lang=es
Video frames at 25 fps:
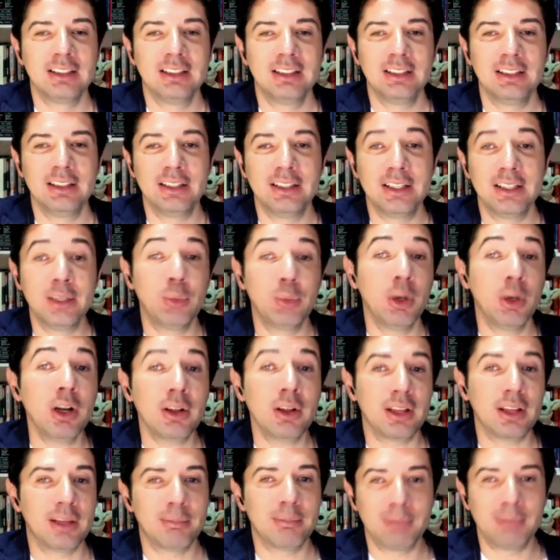Eh, y bueno,
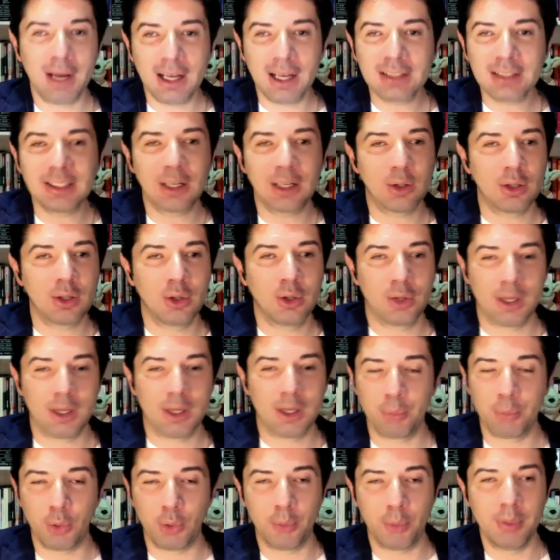además, algo de lo que
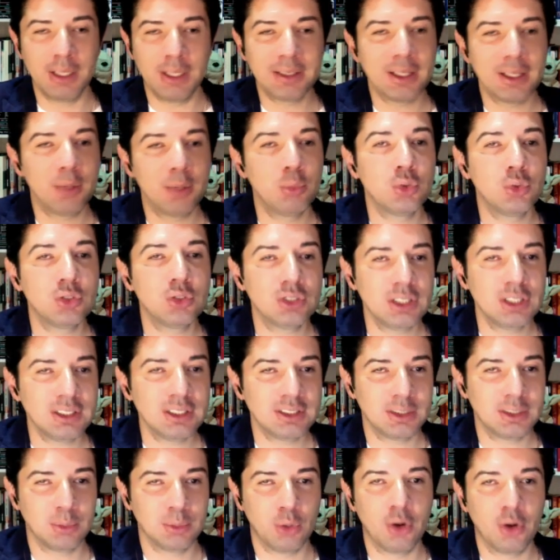promete
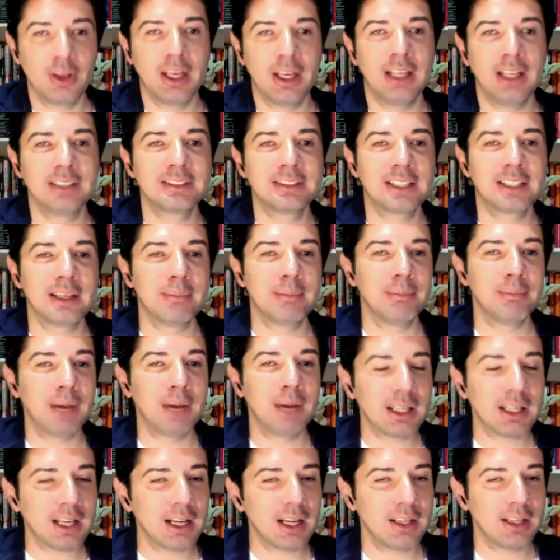muchísimo es que
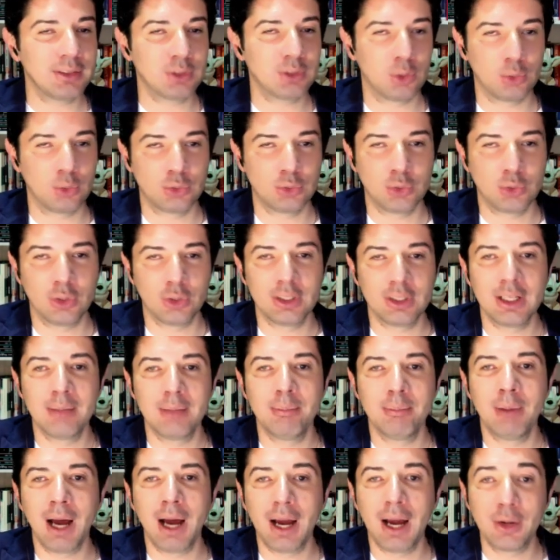marca la introducción de
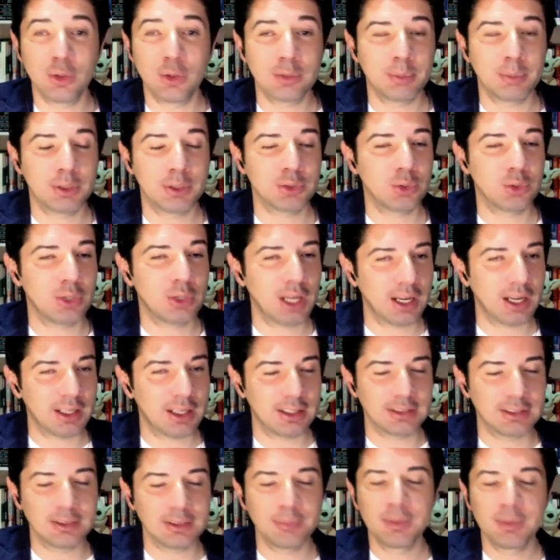varios
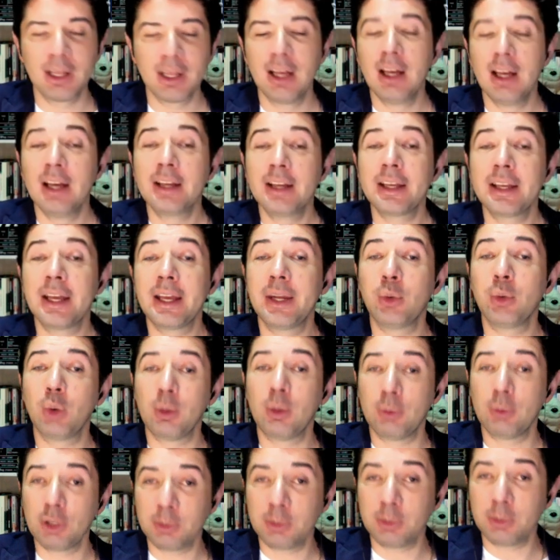personajes que no
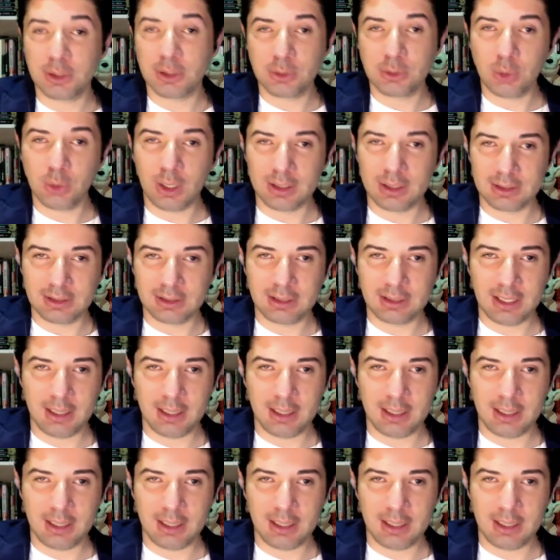hemos visto antes